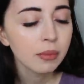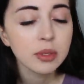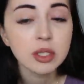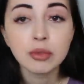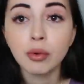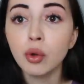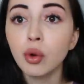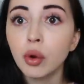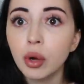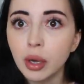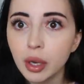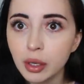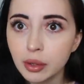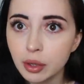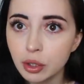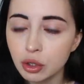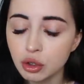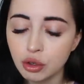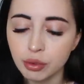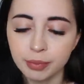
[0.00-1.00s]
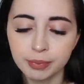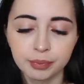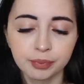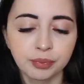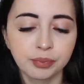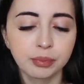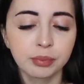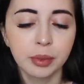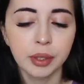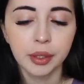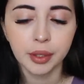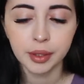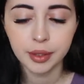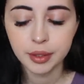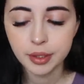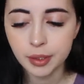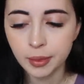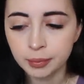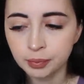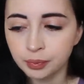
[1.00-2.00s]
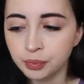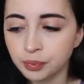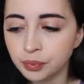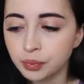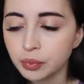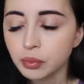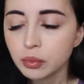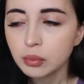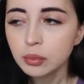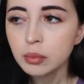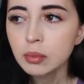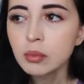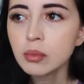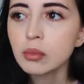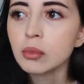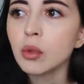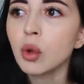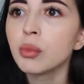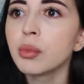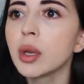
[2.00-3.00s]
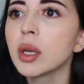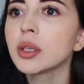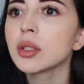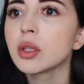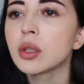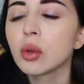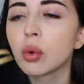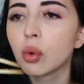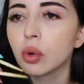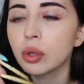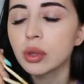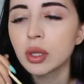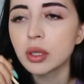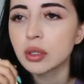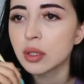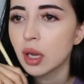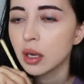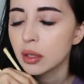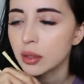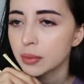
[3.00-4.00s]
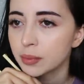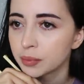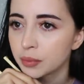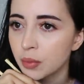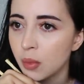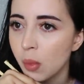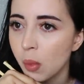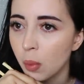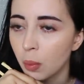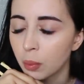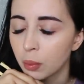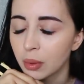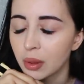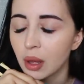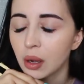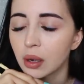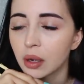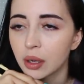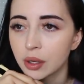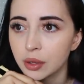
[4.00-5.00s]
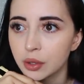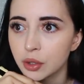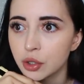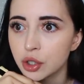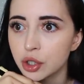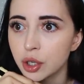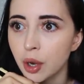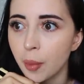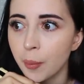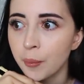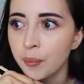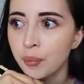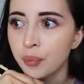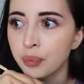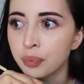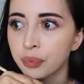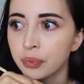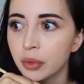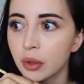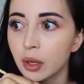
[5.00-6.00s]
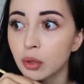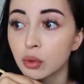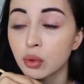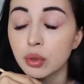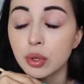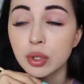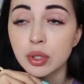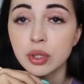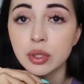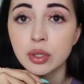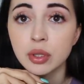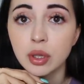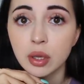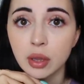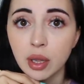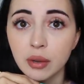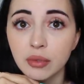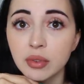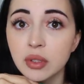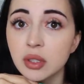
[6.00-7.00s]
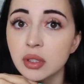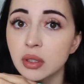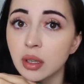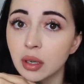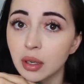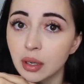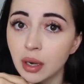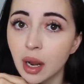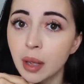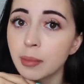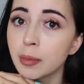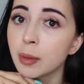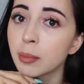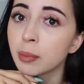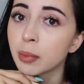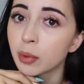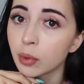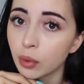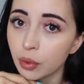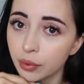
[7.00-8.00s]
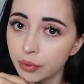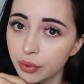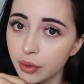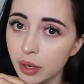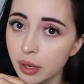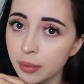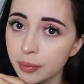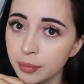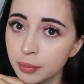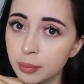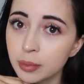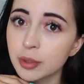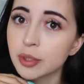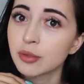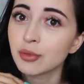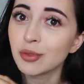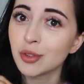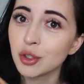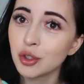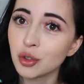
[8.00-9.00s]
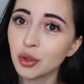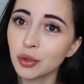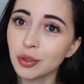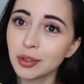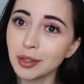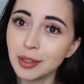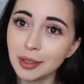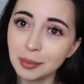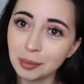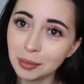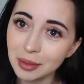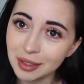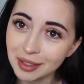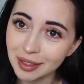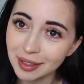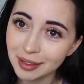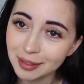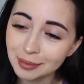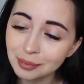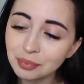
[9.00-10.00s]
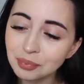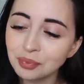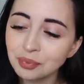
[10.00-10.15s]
свою хейтершу. Прикиньте, у меня где-то год назад была хейтерша, которая создала в Инстаграме профиль, посвященный мне.